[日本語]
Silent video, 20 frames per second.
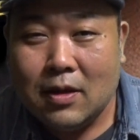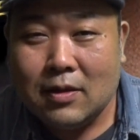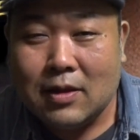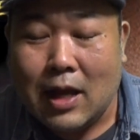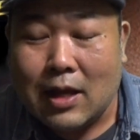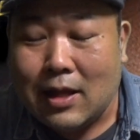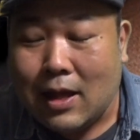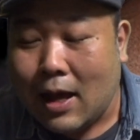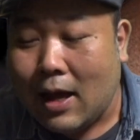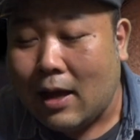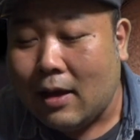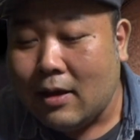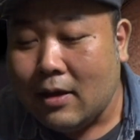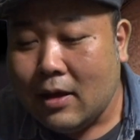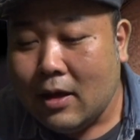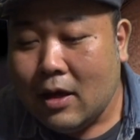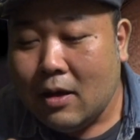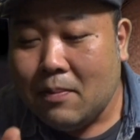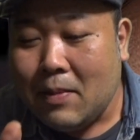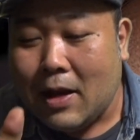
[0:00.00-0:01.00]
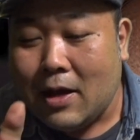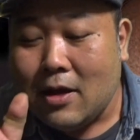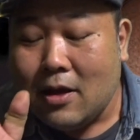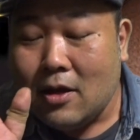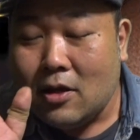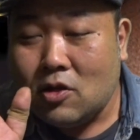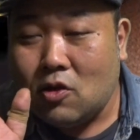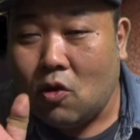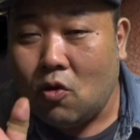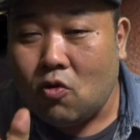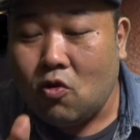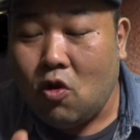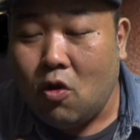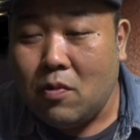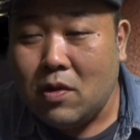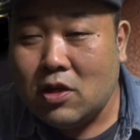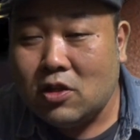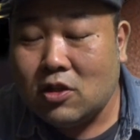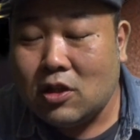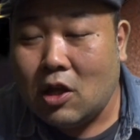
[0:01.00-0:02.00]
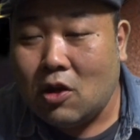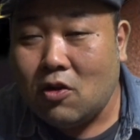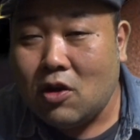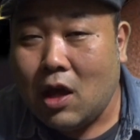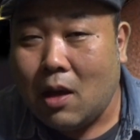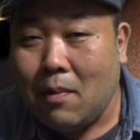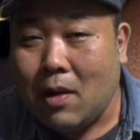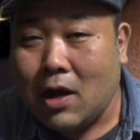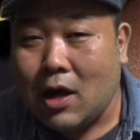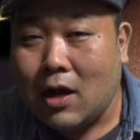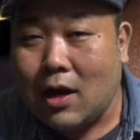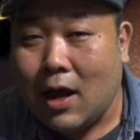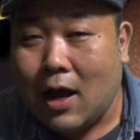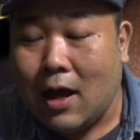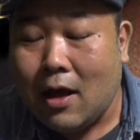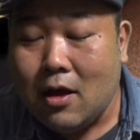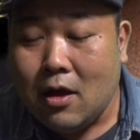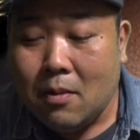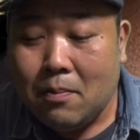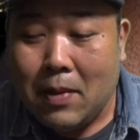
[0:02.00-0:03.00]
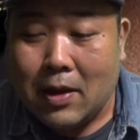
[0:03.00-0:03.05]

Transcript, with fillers: ただ、まあ、そのゴミ捨ての山から、